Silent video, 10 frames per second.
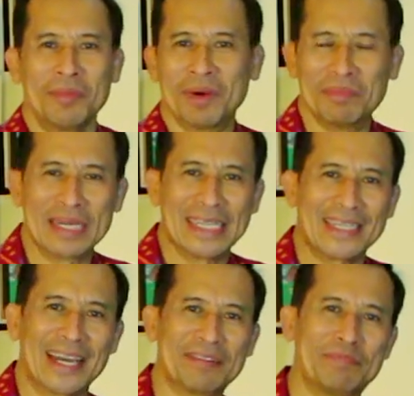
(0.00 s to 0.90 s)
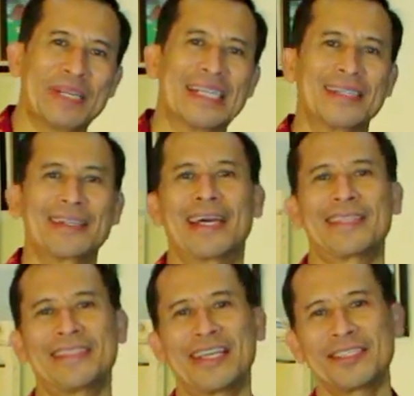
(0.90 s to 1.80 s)
memberikan
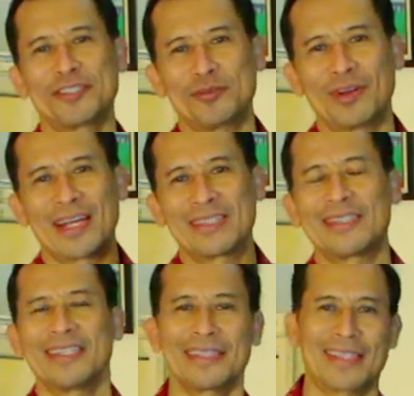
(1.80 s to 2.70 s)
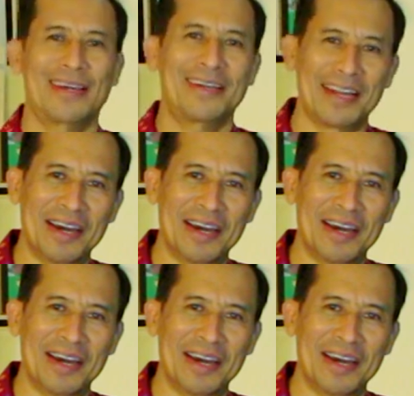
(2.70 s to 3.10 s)
berkatnya sukacita